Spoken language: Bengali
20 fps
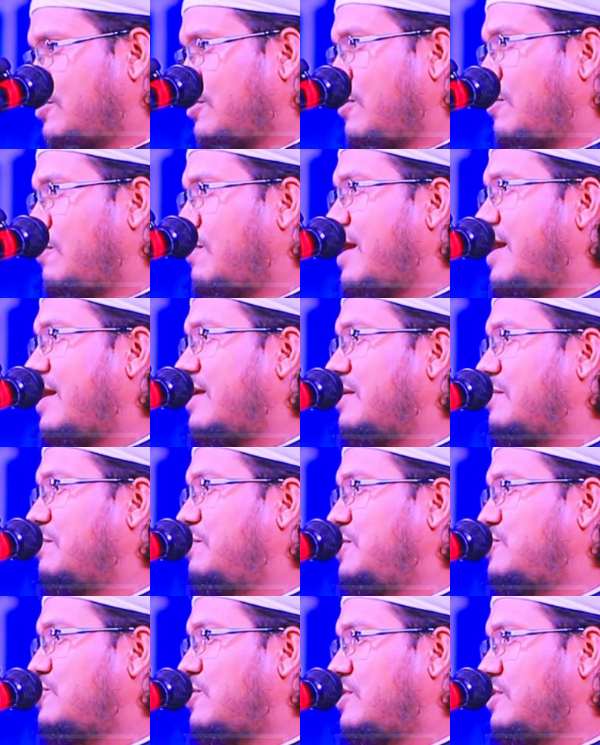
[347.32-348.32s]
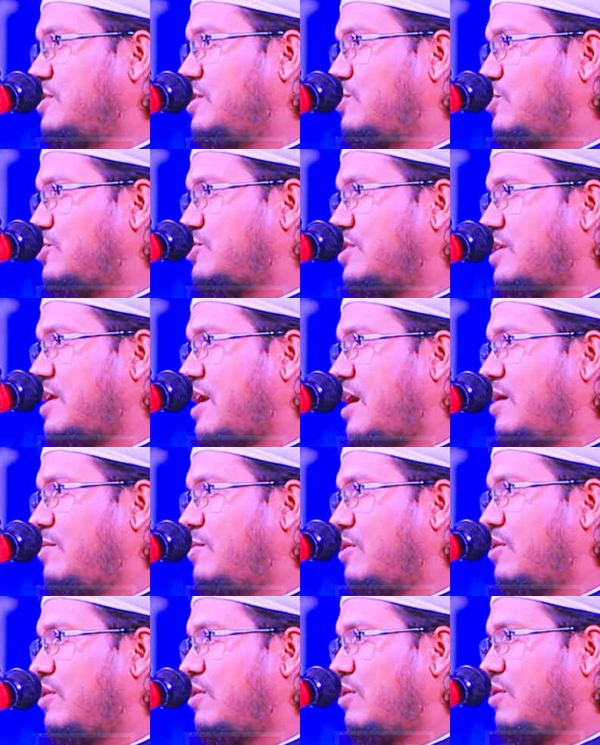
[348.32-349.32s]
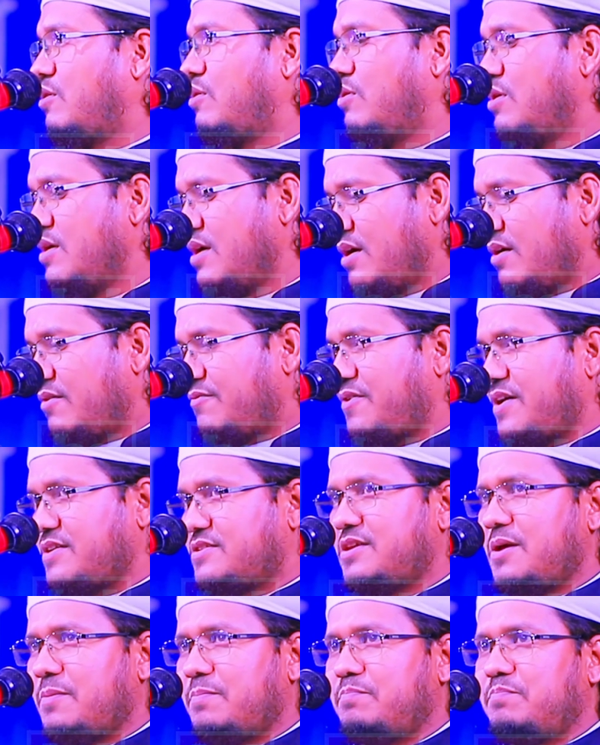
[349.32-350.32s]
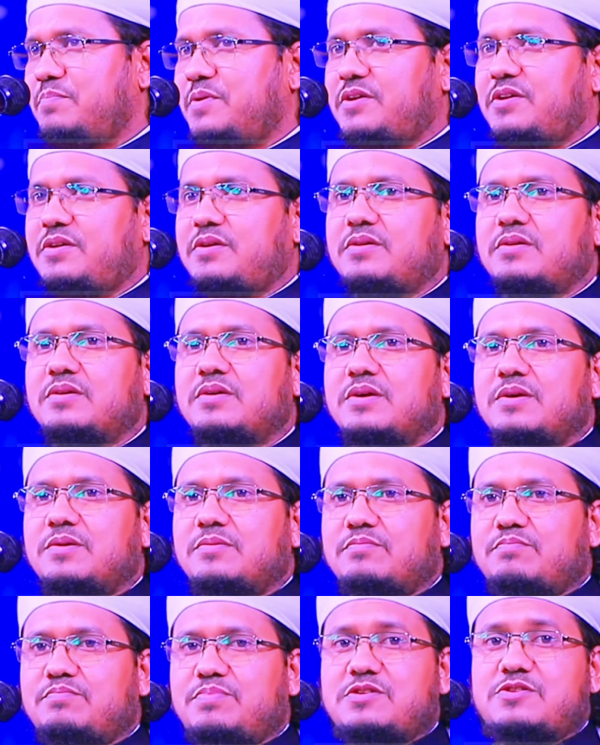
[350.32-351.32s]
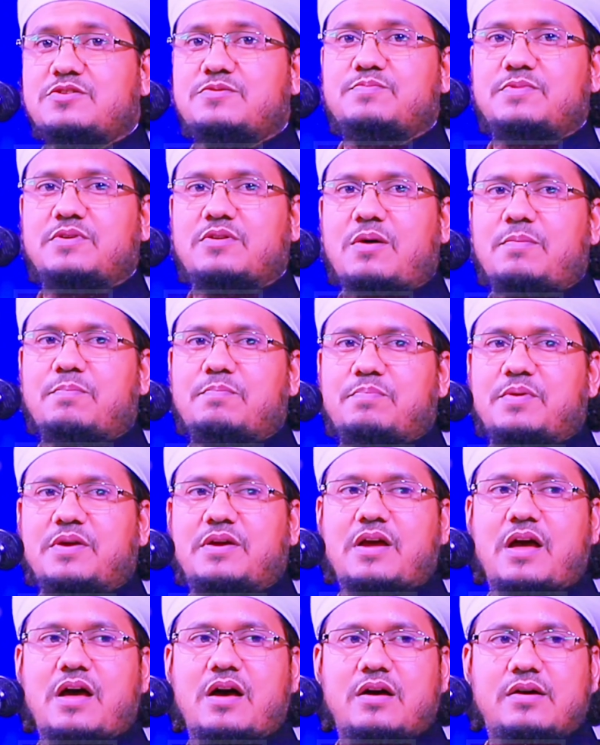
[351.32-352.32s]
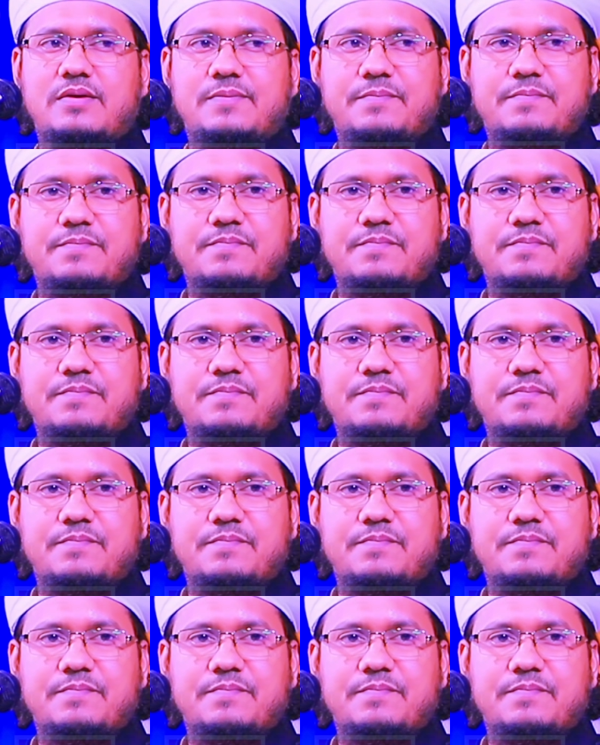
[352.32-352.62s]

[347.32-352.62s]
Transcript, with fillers: মুসলমান বিজয় দিবসের আমল হলো ফাসাব্বিহ বিস্মি রব্বিকা